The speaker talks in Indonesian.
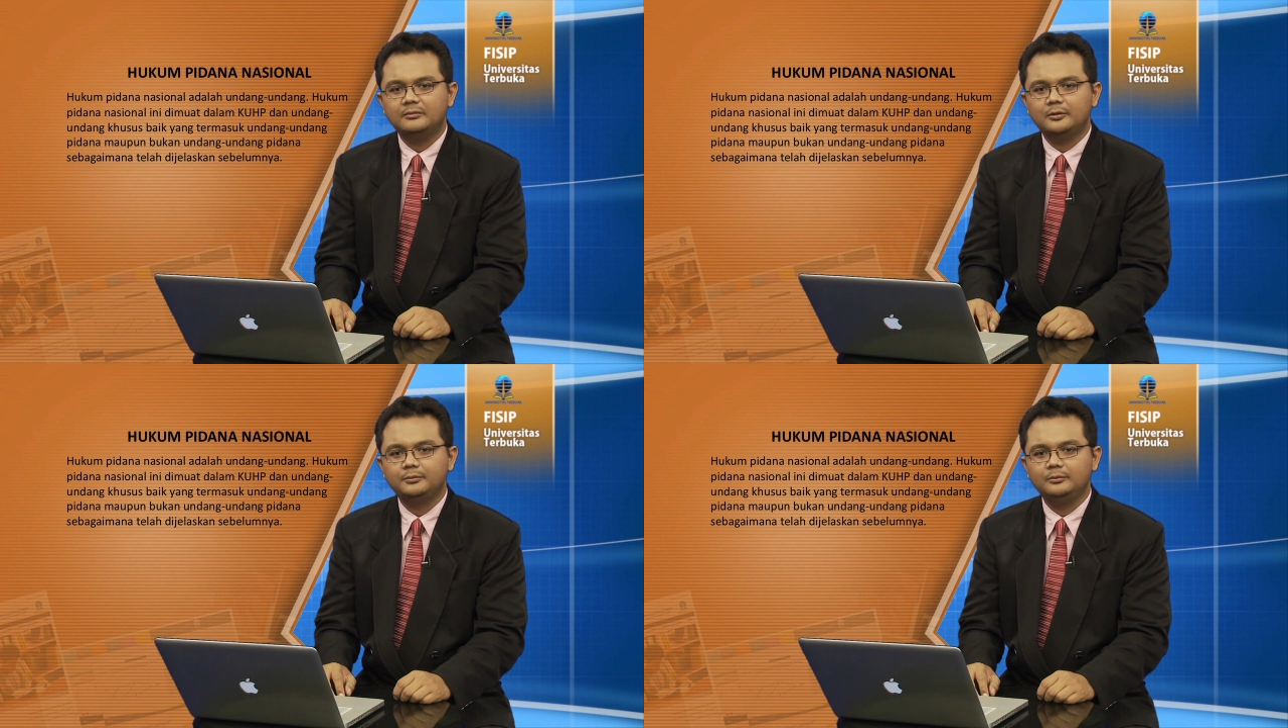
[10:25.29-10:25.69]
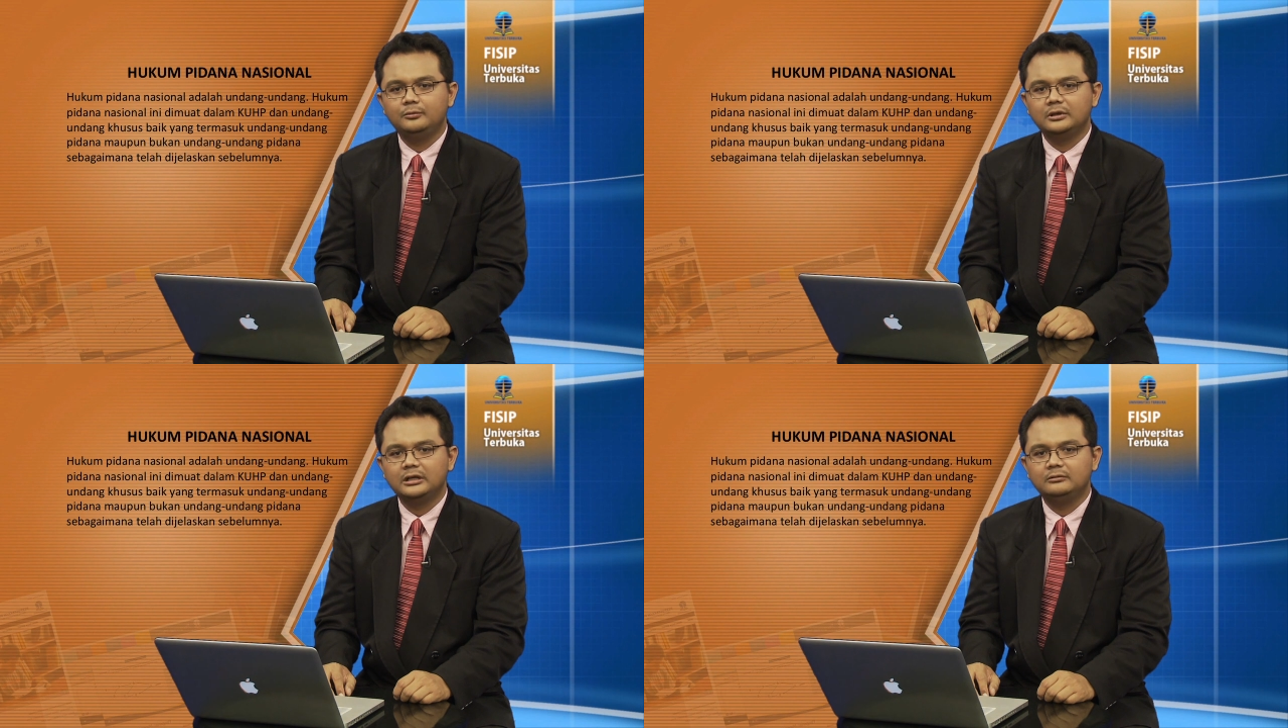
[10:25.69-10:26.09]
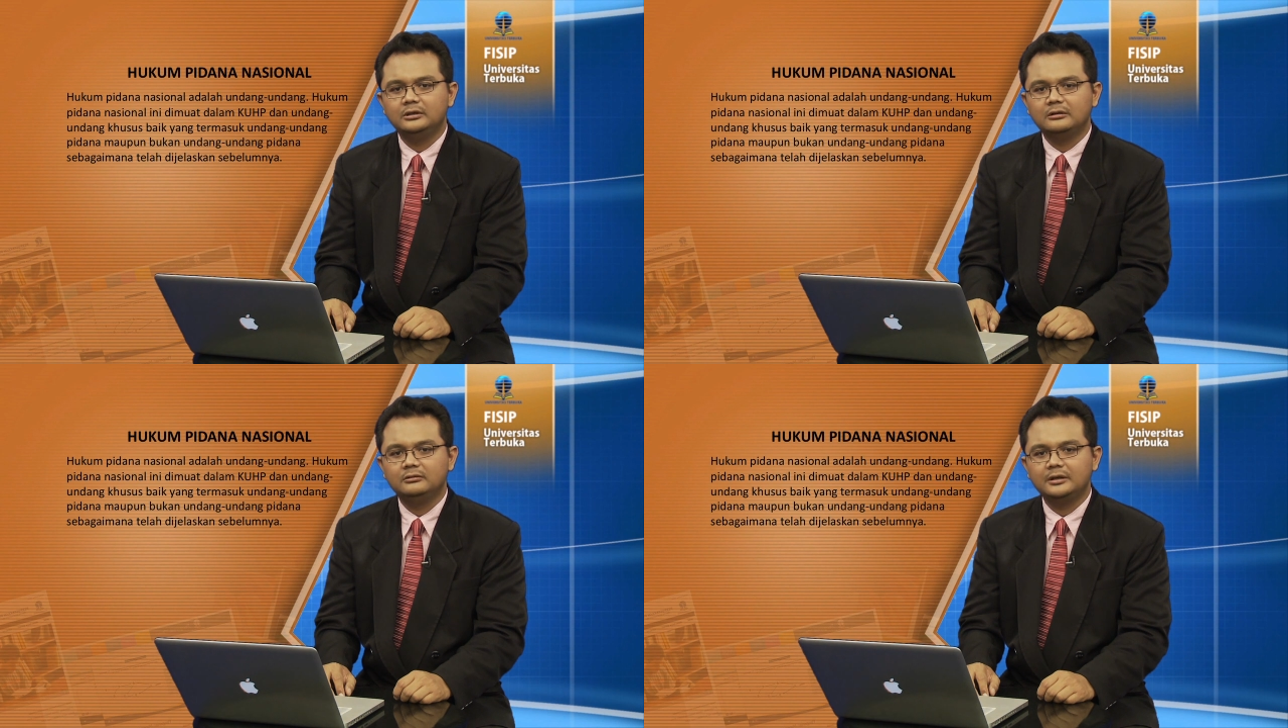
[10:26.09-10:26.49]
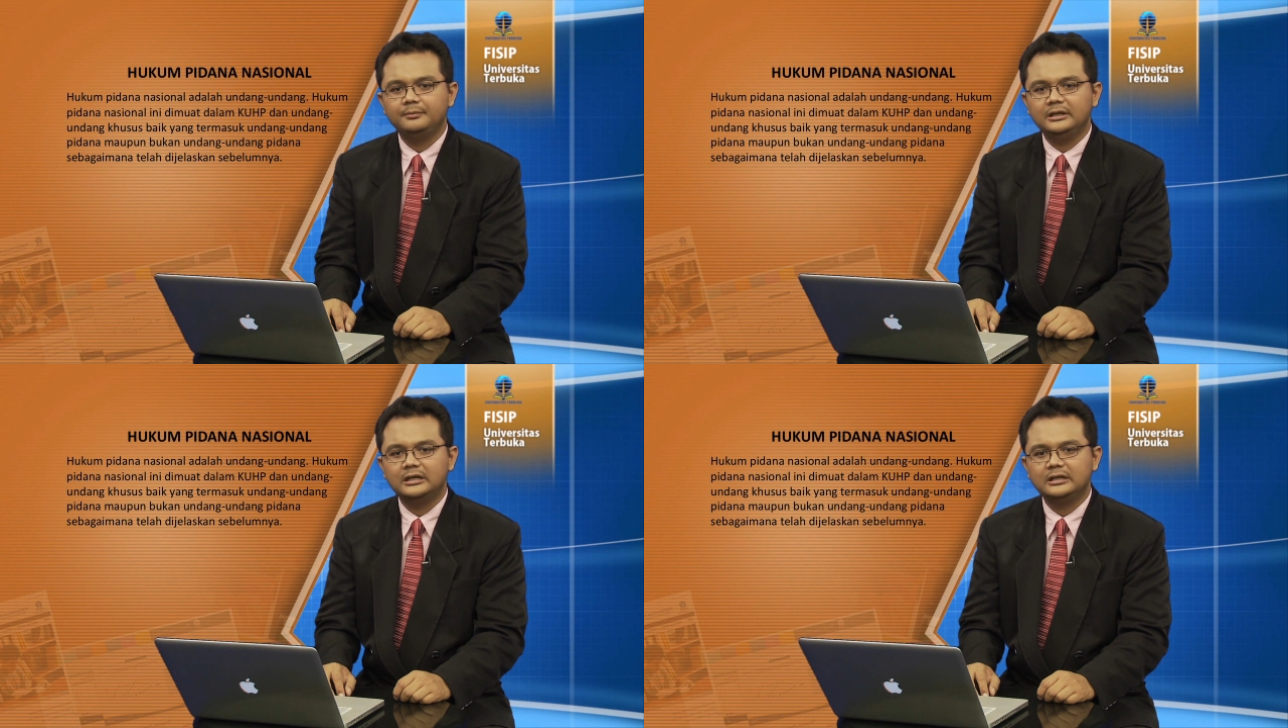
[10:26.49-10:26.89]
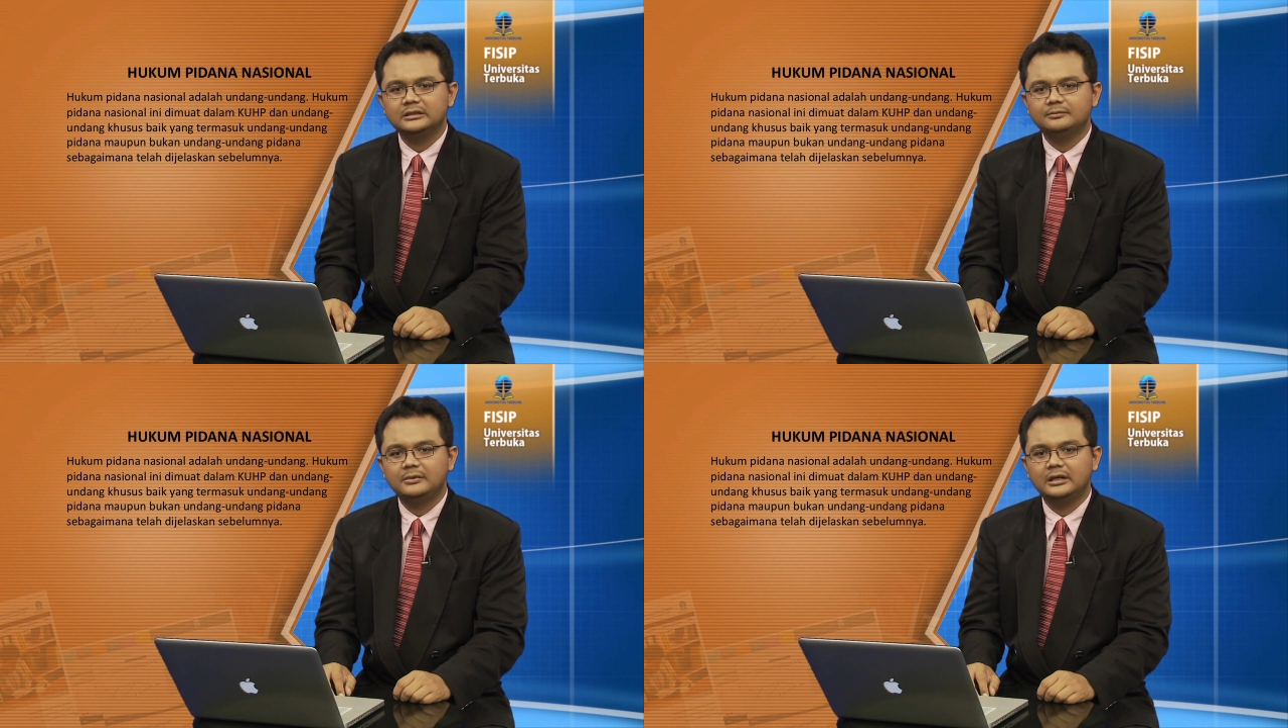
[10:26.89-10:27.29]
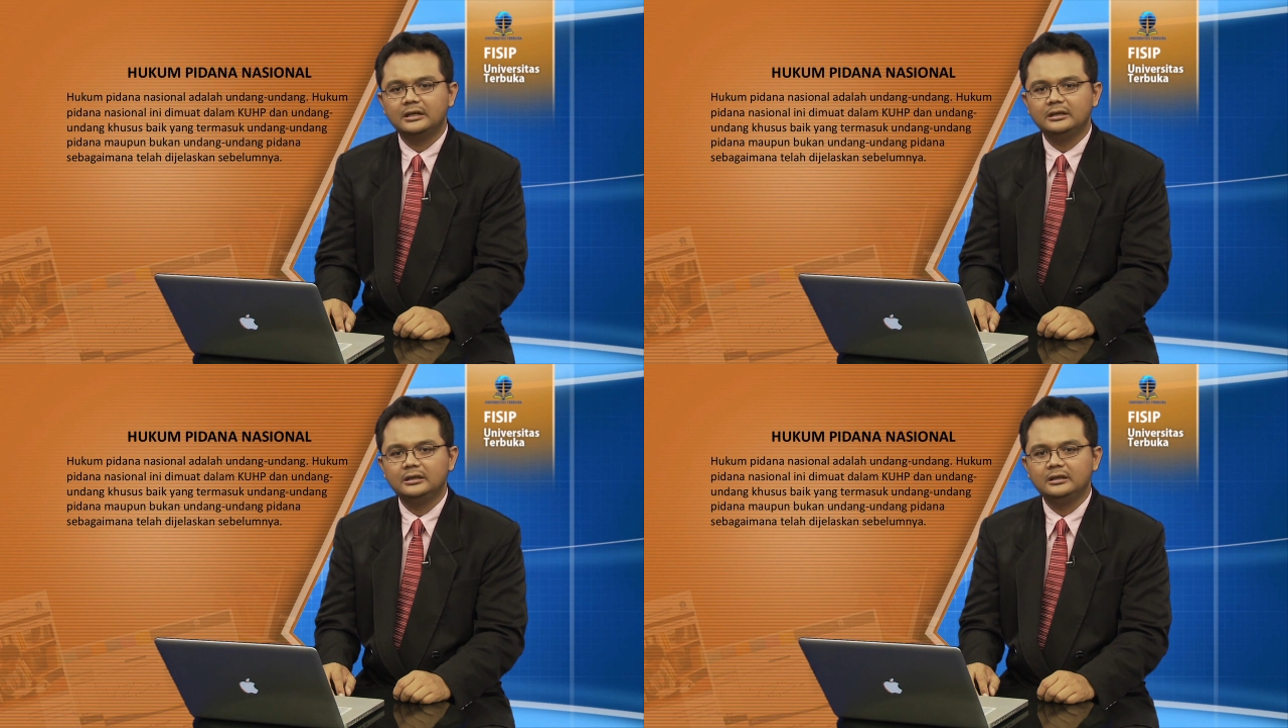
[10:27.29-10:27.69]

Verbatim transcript: maupun bukan undang-undang pidana sebagai